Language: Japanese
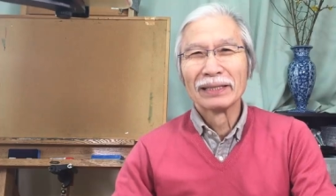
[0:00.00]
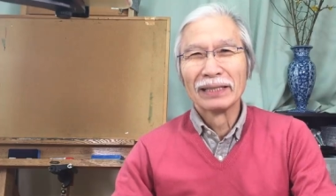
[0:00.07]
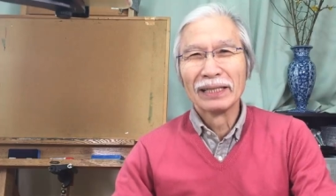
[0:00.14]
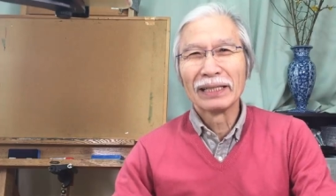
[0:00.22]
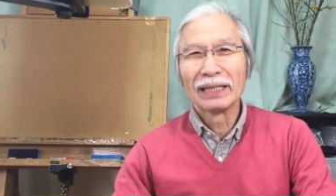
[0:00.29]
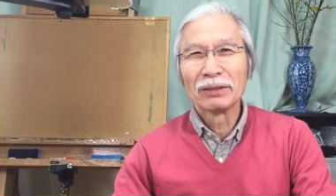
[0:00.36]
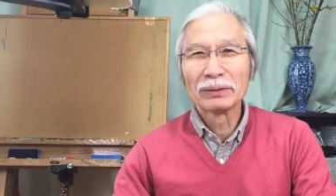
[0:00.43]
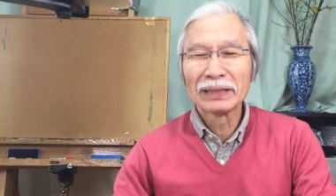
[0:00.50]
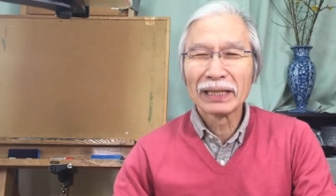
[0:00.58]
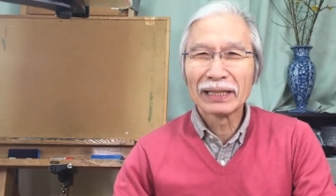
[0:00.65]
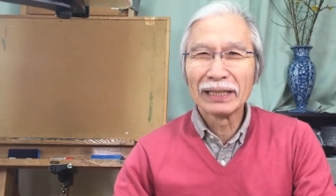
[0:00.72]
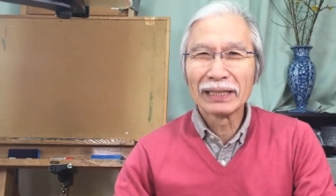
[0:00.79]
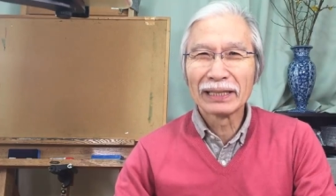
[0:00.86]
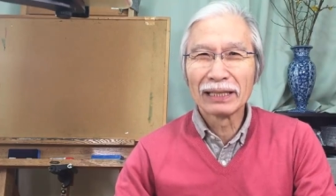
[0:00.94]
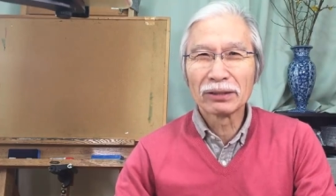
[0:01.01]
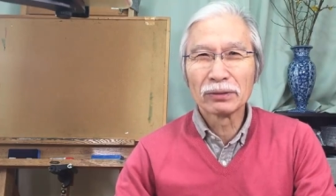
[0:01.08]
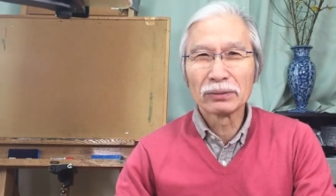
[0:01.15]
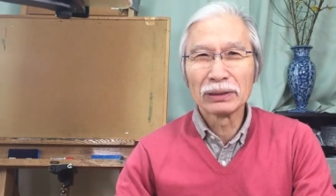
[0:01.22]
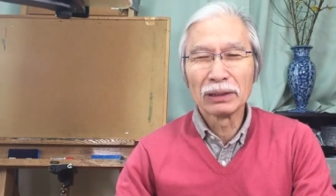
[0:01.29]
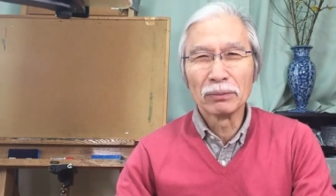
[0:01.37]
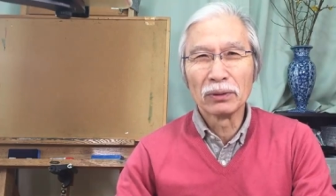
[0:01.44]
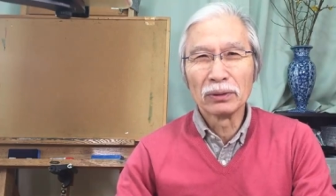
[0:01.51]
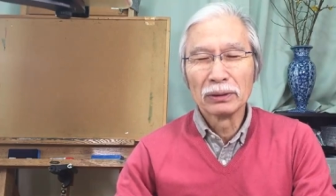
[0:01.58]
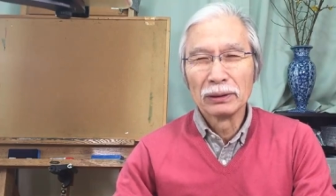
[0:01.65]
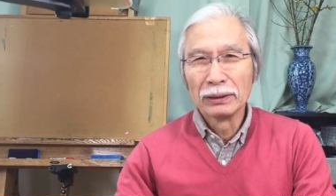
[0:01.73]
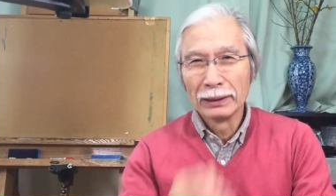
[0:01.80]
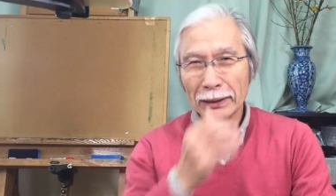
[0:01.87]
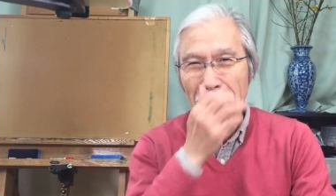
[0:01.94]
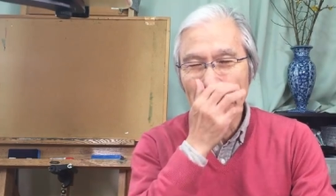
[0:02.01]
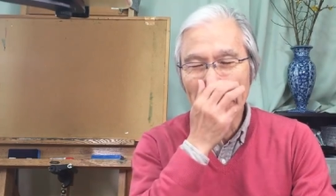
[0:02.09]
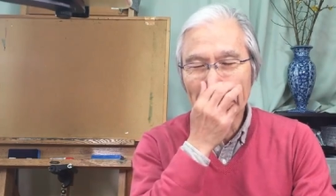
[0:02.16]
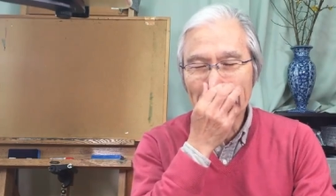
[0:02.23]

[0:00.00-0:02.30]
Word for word: う。ね、あの、世界各国でも、えー、